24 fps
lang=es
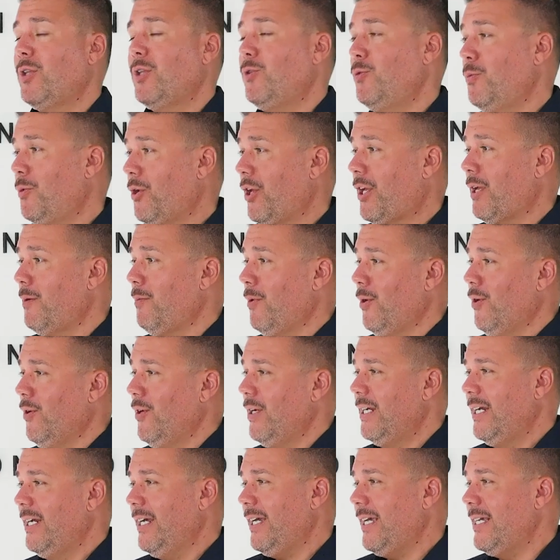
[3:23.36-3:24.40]
¿no? Que tú, por ejemplo,
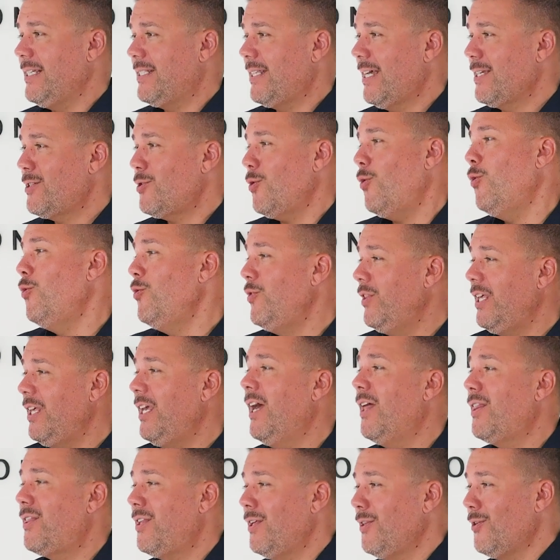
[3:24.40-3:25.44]
Estás un
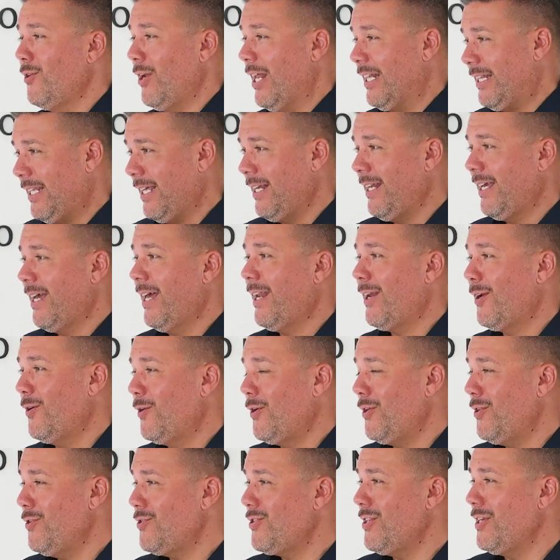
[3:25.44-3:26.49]
día haciendo la técnica de
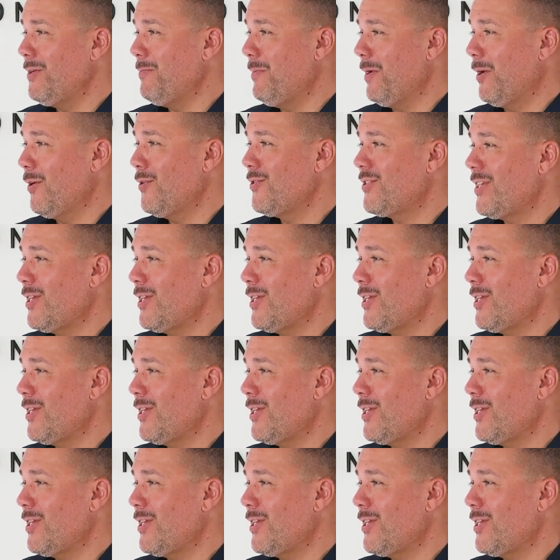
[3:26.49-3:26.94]
recogido, sin embargo,